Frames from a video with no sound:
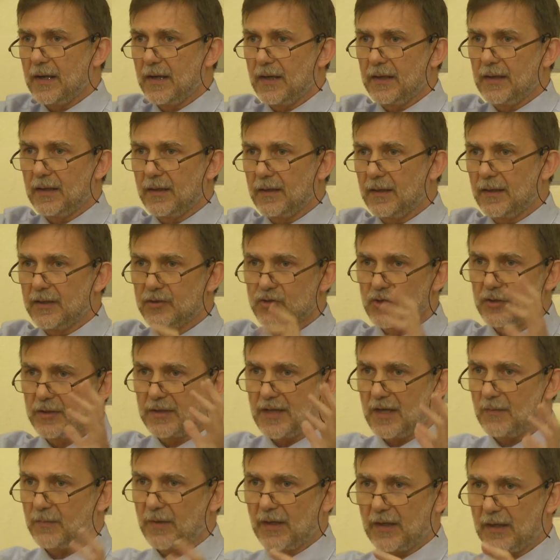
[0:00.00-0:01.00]
e, le, e le
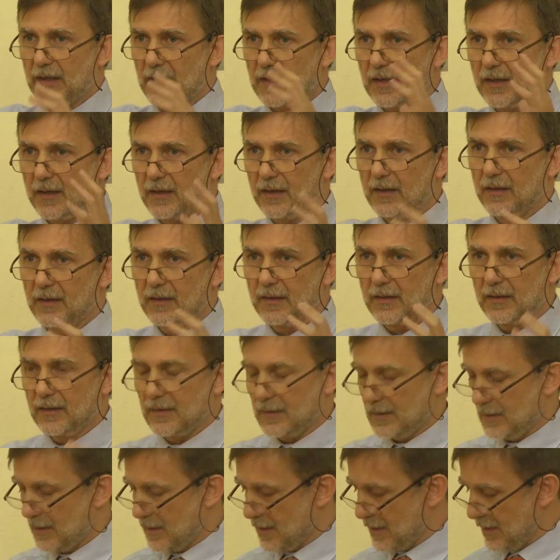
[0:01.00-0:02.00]
città perché
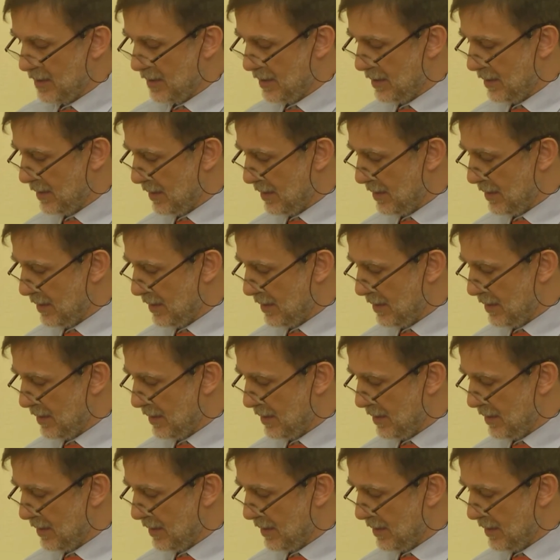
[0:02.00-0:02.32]
eh,